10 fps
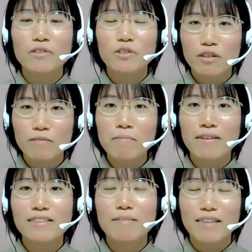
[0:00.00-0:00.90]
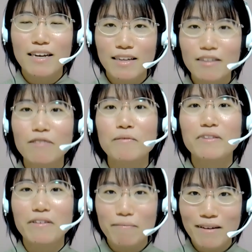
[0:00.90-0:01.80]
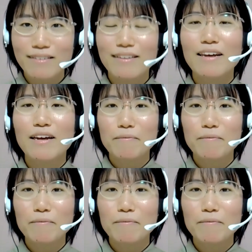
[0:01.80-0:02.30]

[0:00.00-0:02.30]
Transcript: の取得も目指してみたいなと思っております。